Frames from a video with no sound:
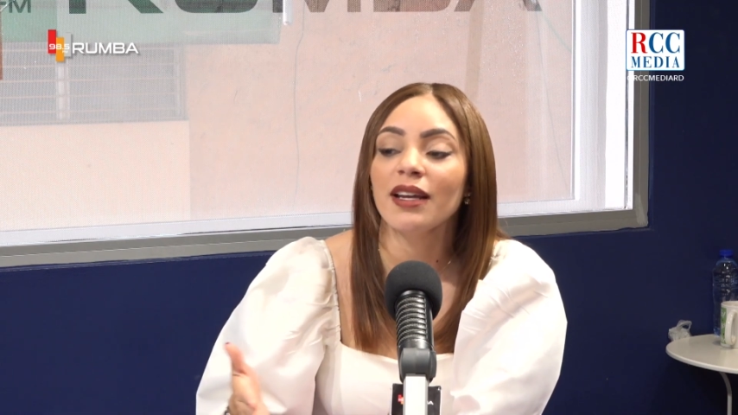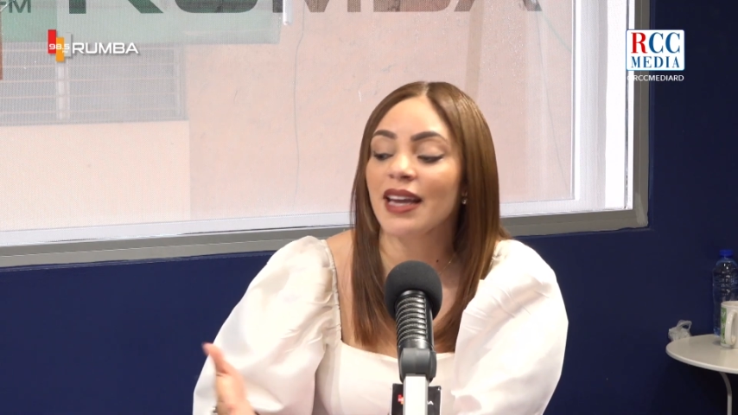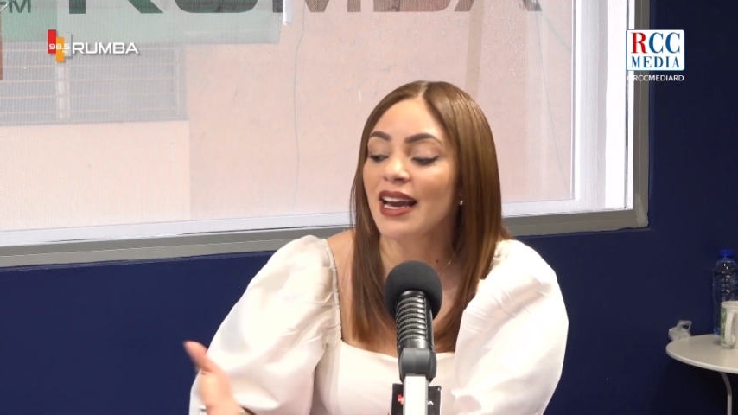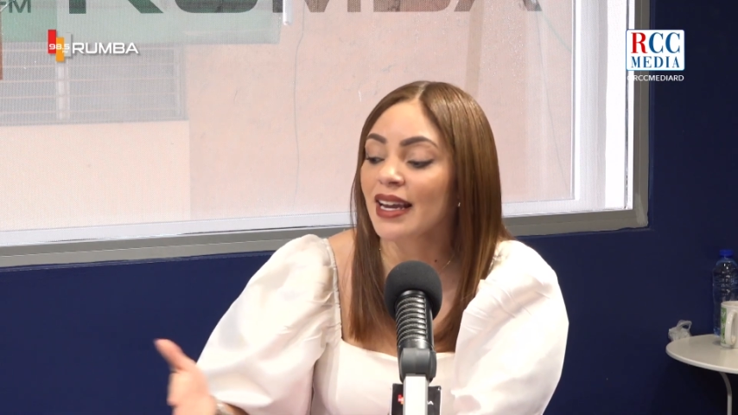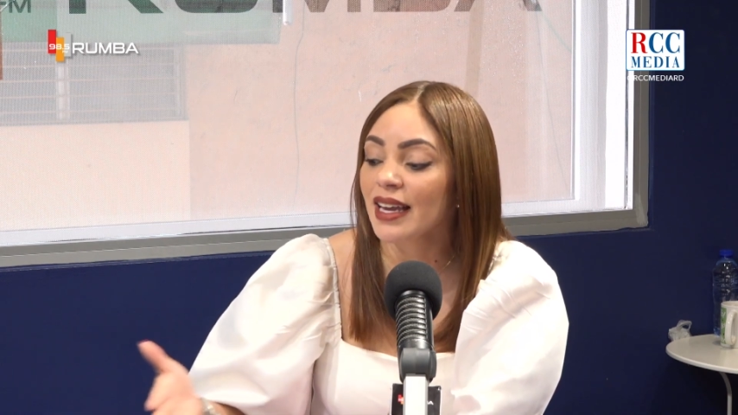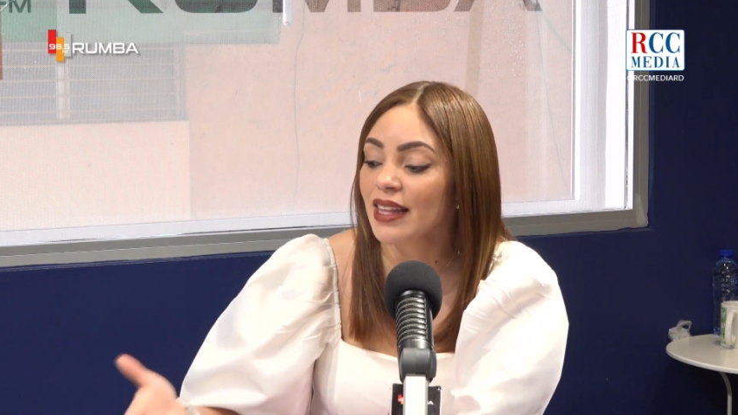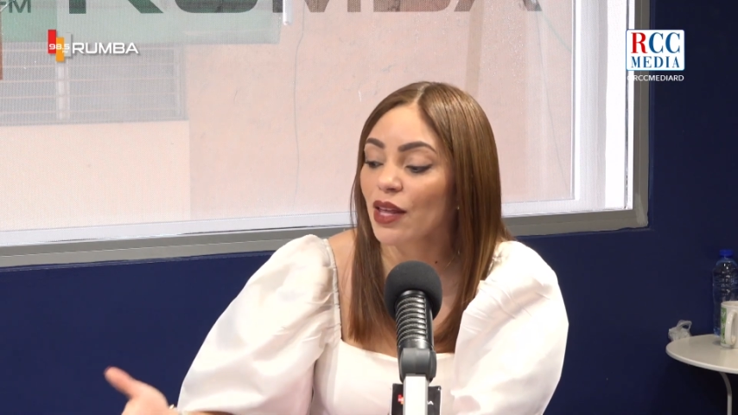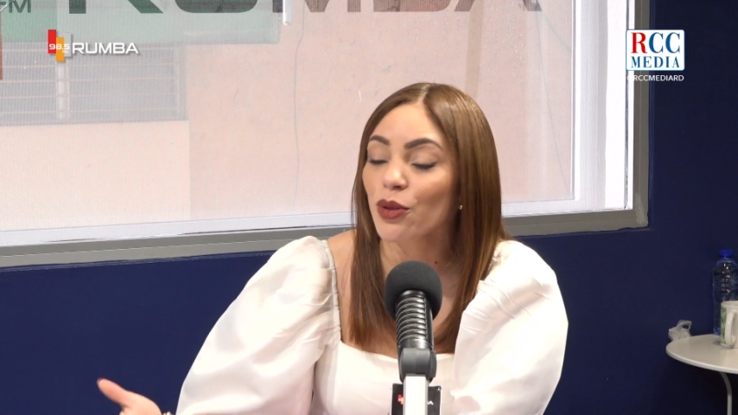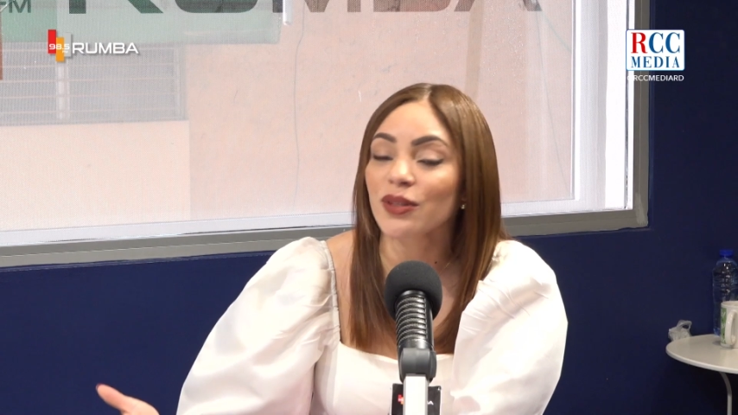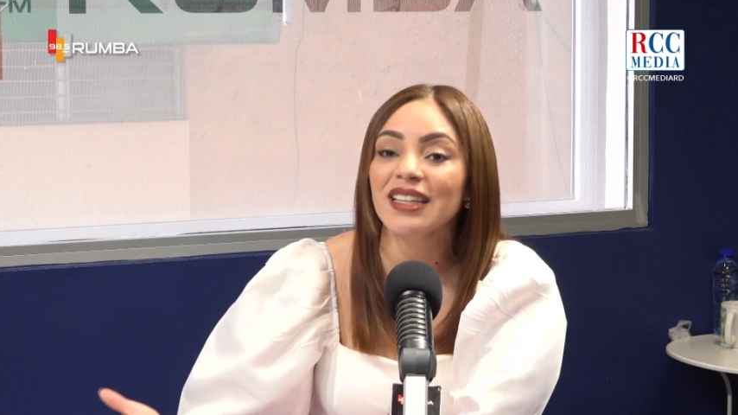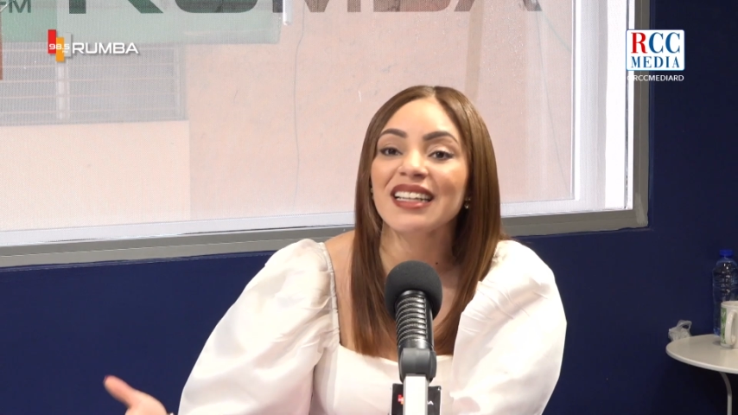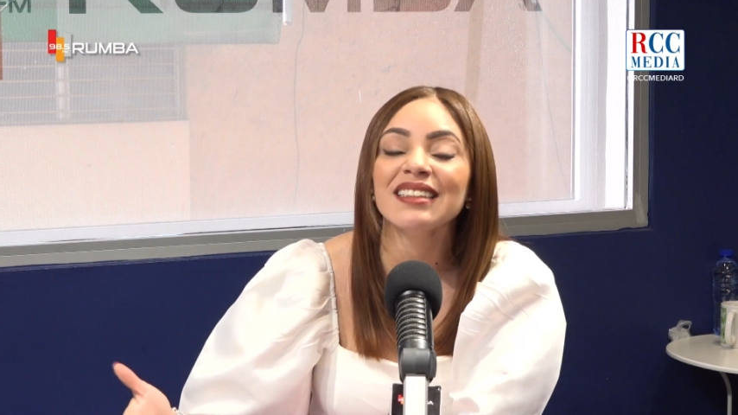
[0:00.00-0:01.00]
que han quedado
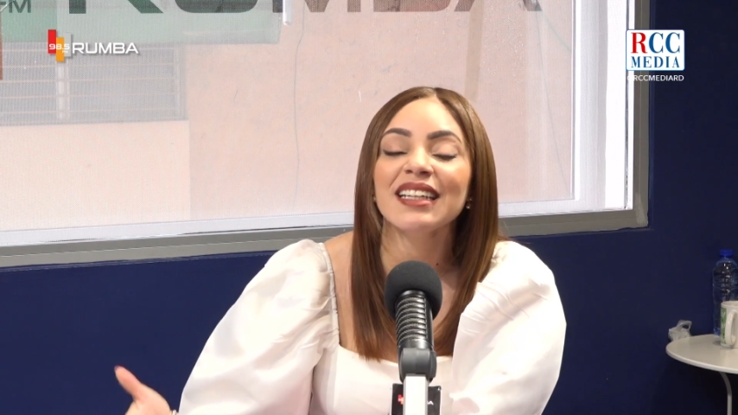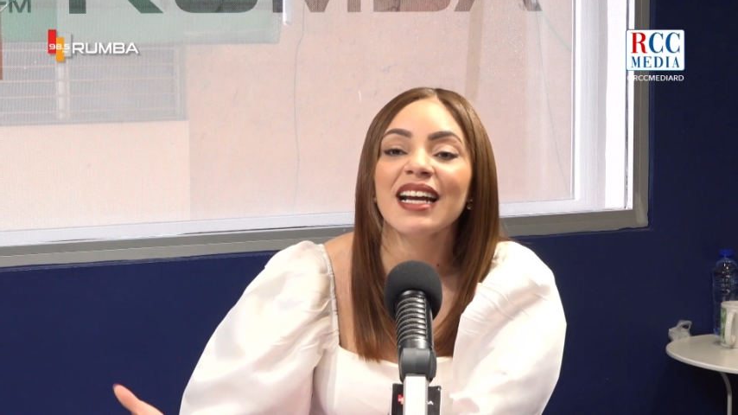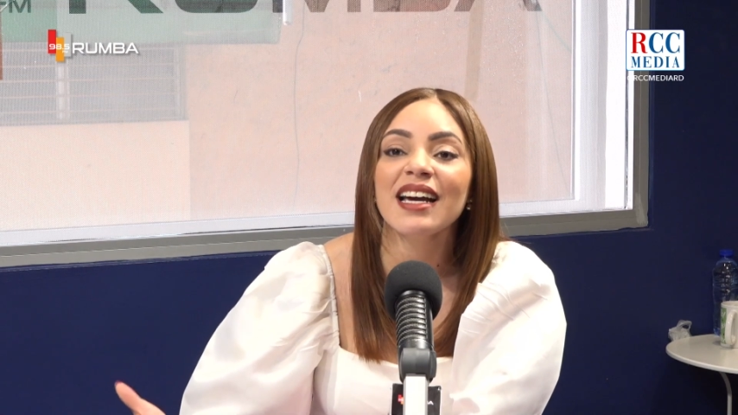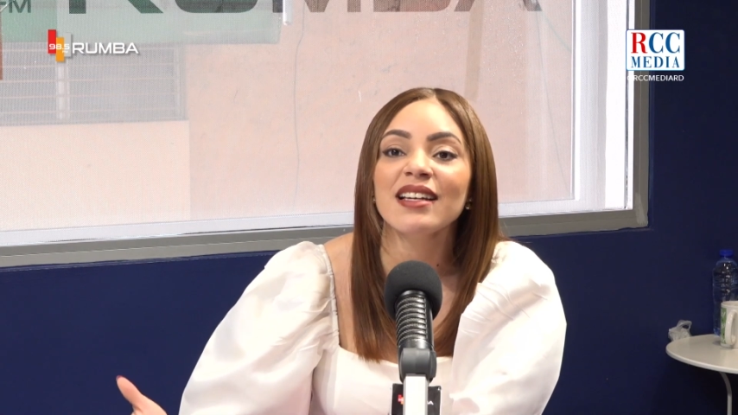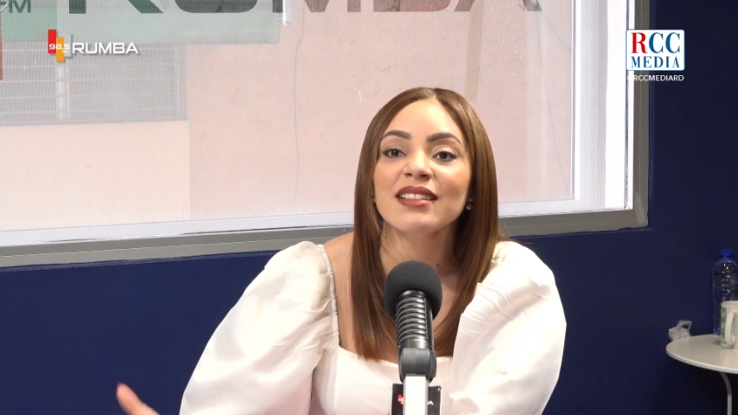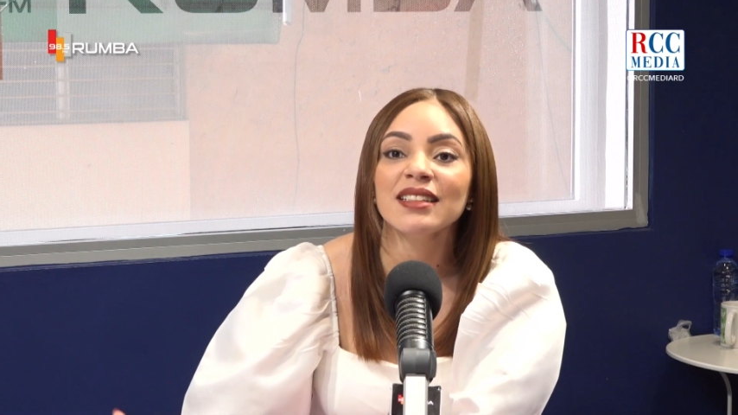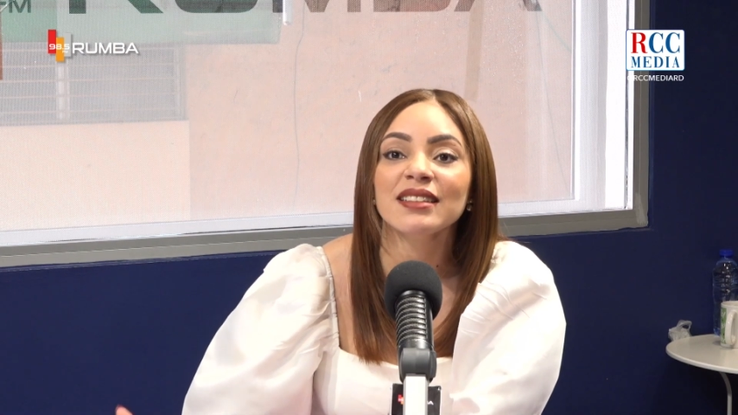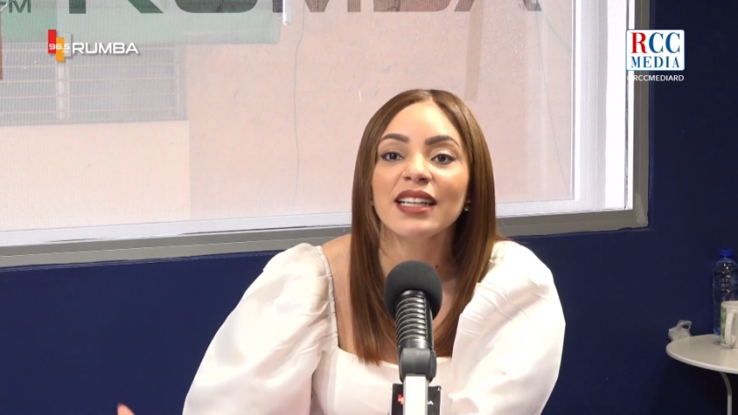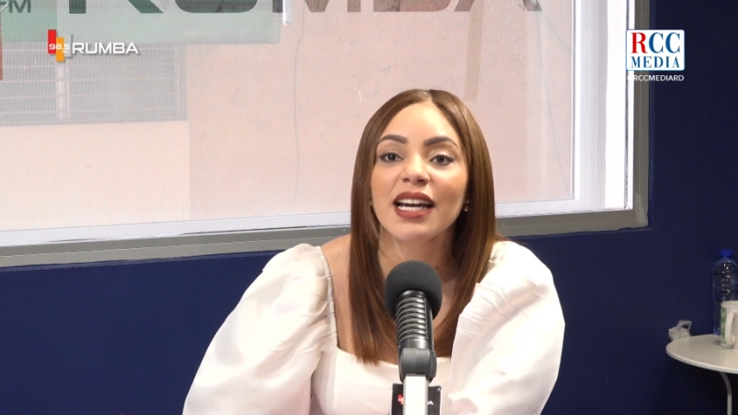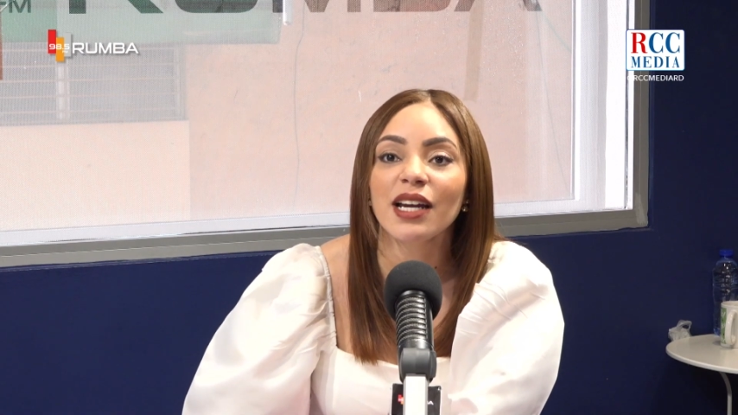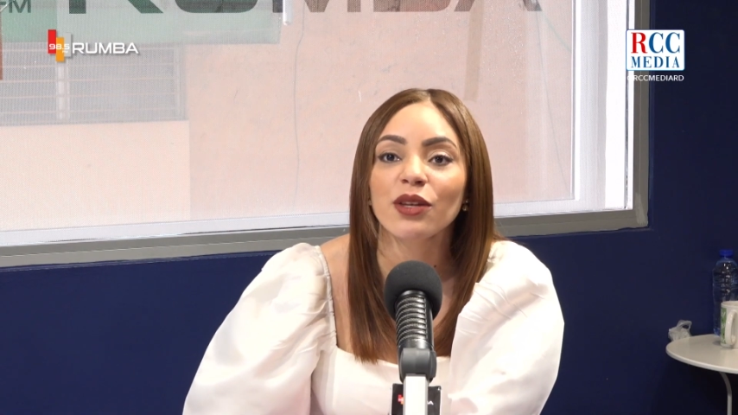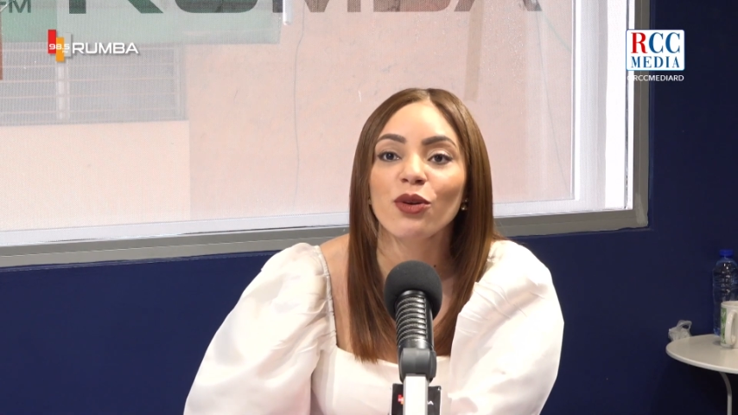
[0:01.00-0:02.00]
de ser entregadas
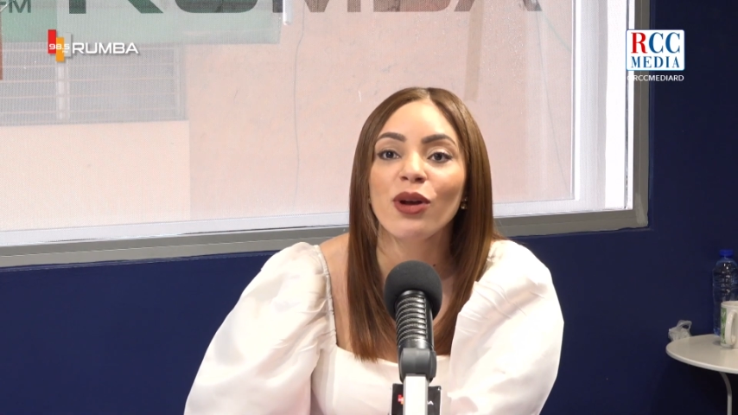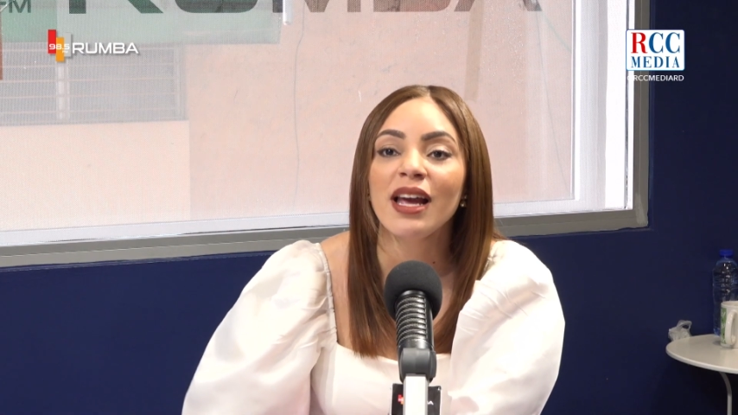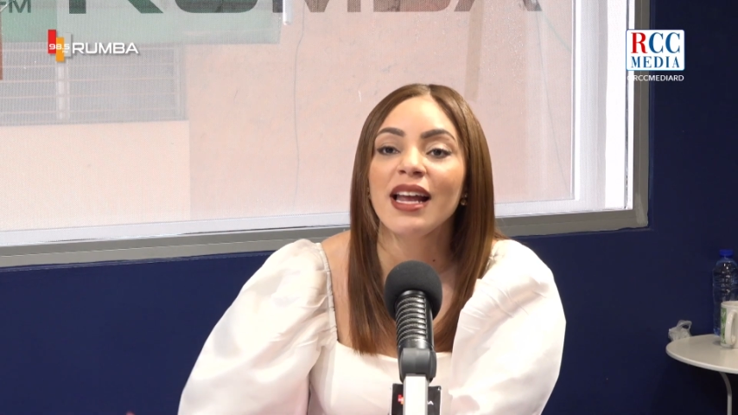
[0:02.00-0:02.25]
este año